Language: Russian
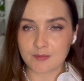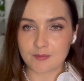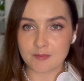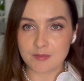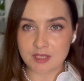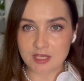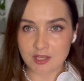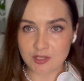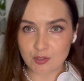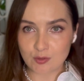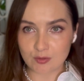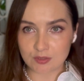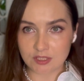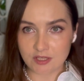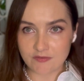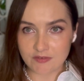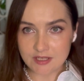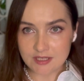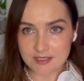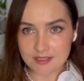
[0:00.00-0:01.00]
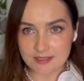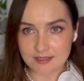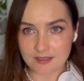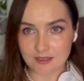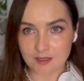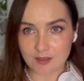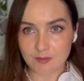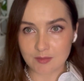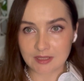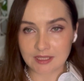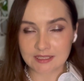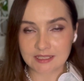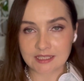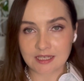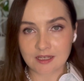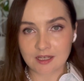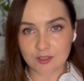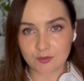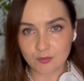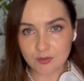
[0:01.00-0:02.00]
миниатюрная версия,
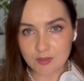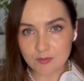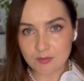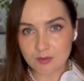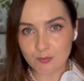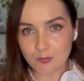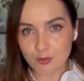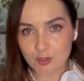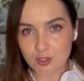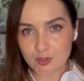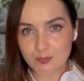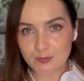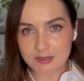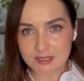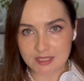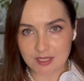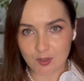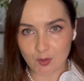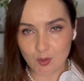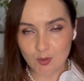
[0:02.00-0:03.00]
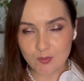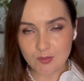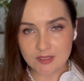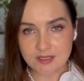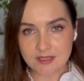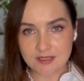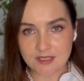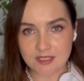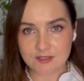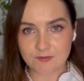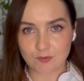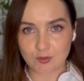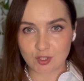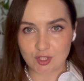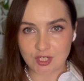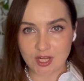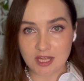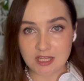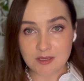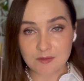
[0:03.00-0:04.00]
благодаря которой мы можем познакомиться со
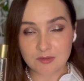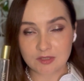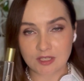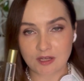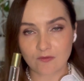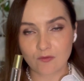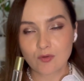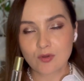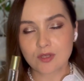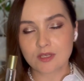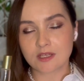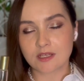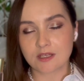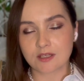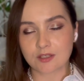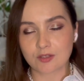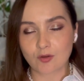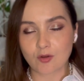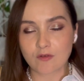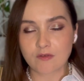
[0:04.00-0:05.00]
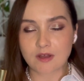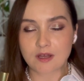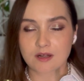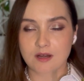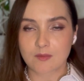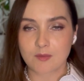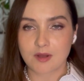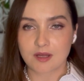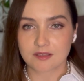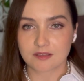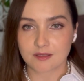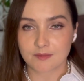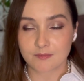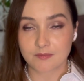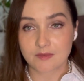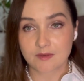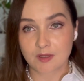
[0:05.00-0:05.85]
звучанием того или иного аромата.